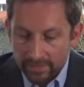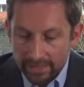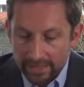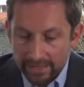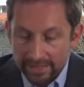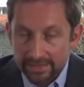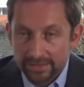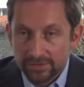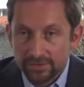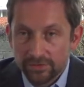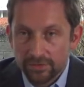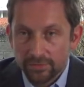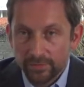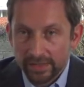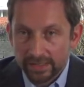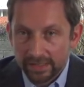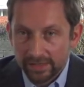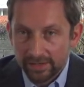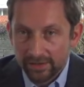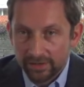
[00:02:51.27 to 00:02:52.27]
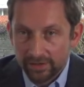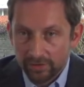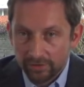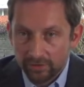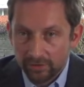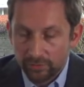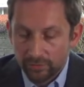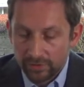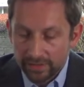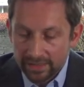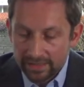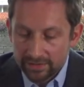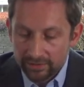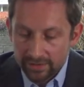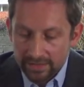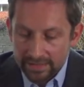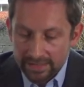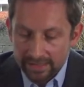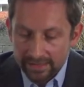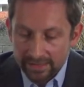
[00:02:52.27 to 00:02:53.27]
est supérieur depuis
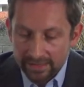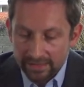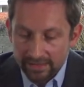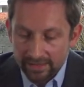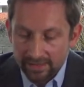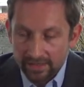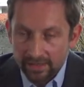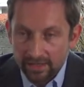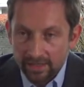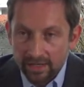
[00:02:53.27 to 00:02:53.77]
quelques années